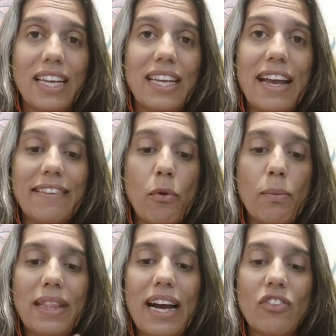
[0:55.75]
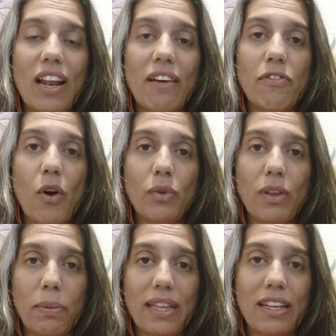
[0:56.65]
e essa umidade ela volta
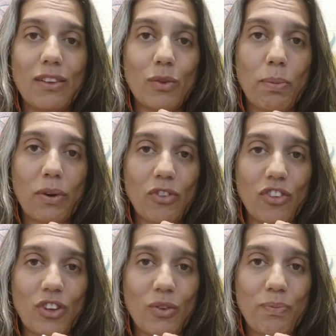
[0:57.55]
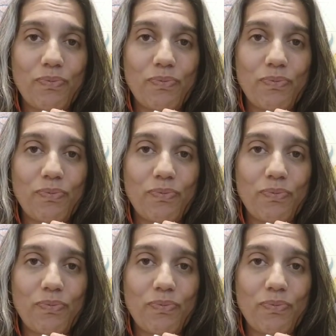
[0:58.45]
para dentro do potinho.